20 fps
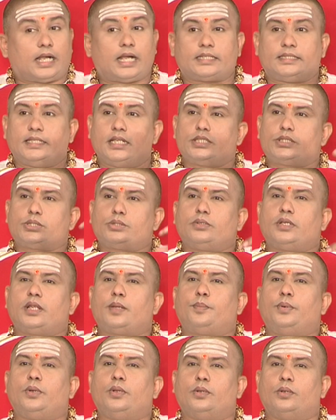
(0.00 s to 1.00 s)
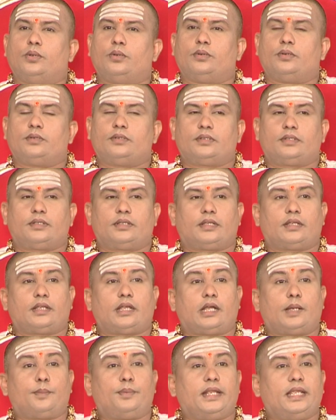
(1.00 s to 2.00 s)
ఆ తెలుసుకున్నప్పుడు
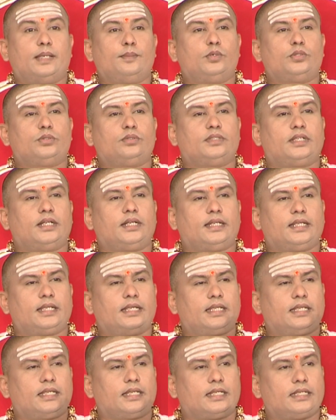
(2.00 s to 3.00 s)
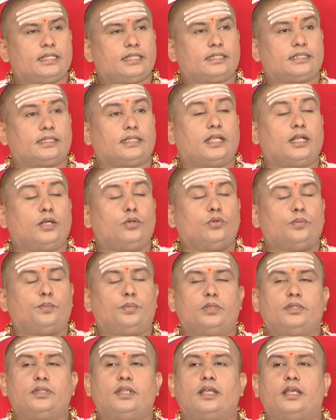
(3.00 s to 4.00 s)
అప్పుడు ఏమవుతుందంటే దాన్ని నువ్వు
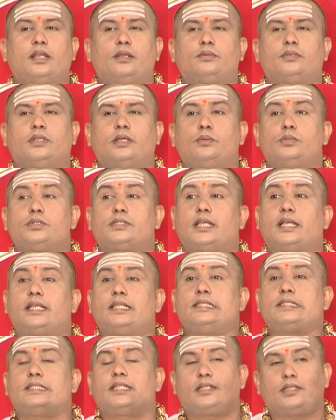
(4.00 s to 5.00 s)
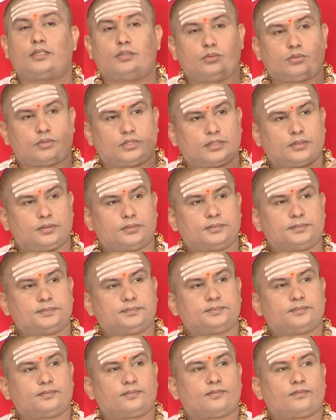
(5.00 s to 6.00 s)
పొందగలుగుతావు సాధించగలుగుతావు
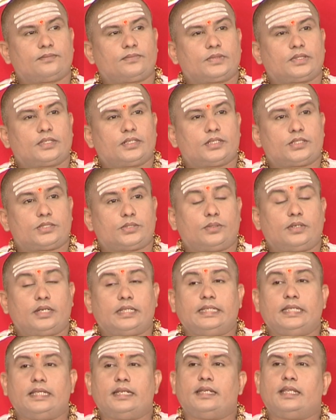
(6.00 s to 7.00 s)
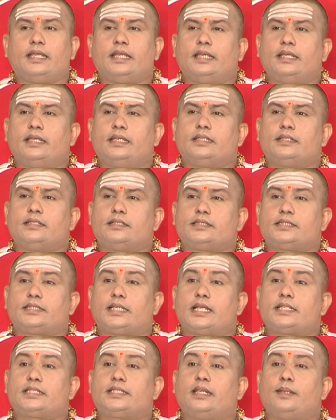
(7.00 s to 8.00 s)
చూడండి దీన్ని
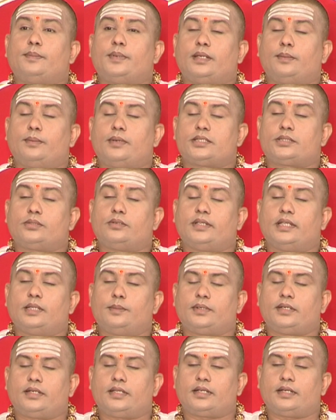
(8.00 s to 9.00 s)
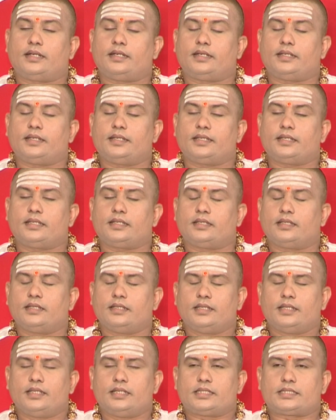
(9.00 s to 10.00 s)
శాస్త్రీయ పరిభాషలు ఏమంటారంటే
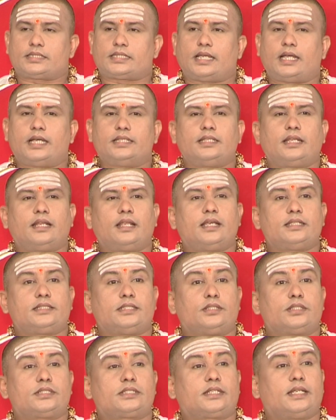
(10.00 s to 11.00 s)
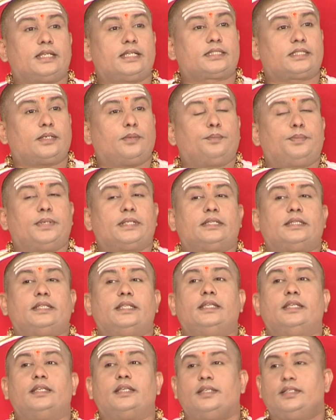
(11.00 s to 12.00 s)
సాధన చతుష్టయ
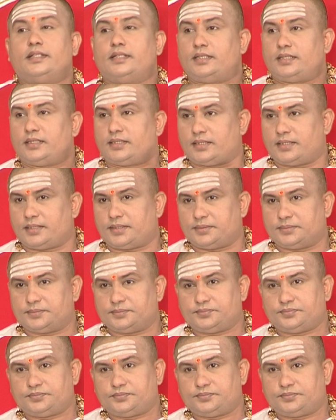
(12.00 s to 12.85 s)
సంపత్తి అని అంటారు